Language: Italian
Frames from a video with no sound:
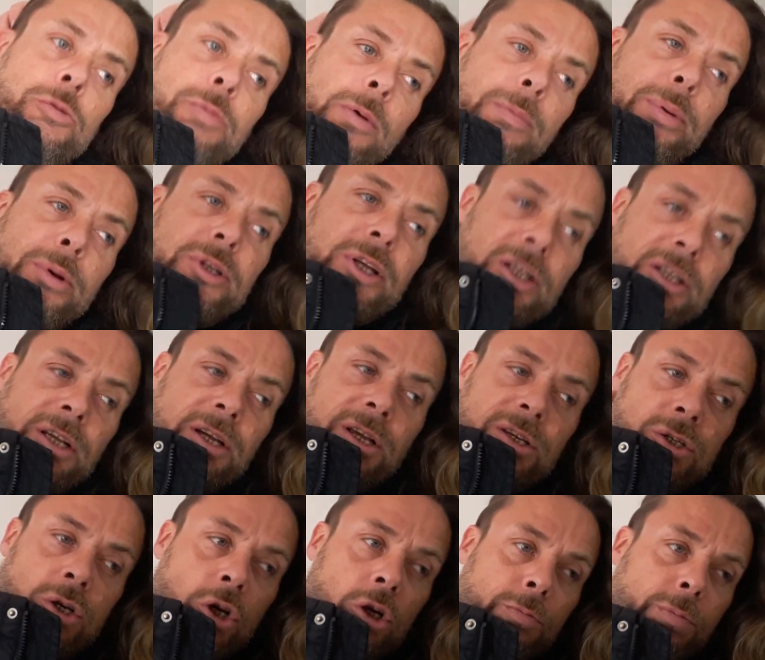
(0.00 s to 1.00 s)
poi è importante che
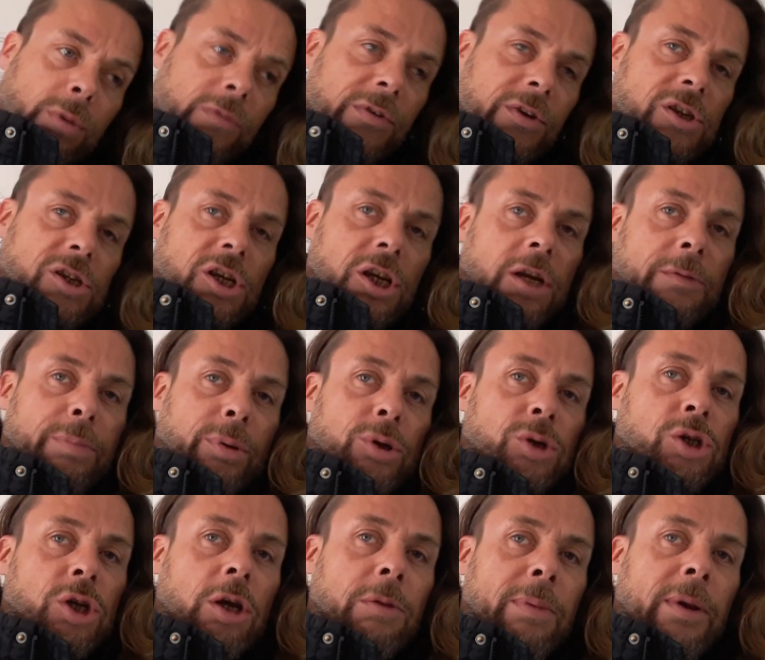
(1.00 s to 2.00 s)
siano più vicini
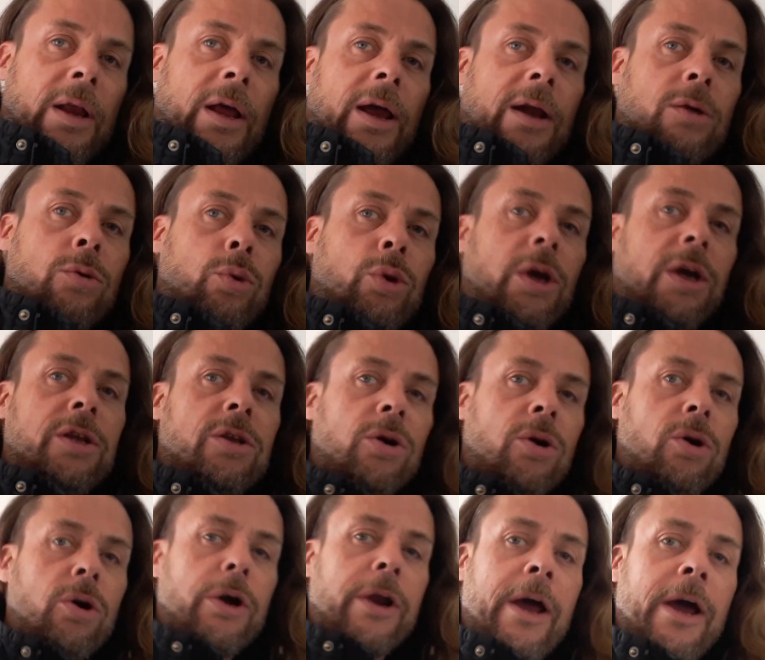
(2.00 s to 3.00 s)
possibile a qui ed
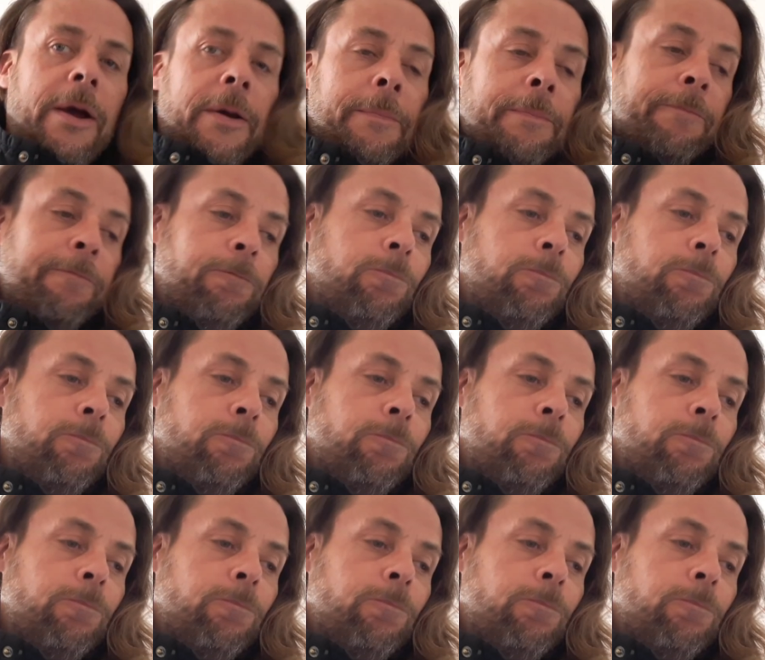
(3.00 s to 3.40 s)
ora.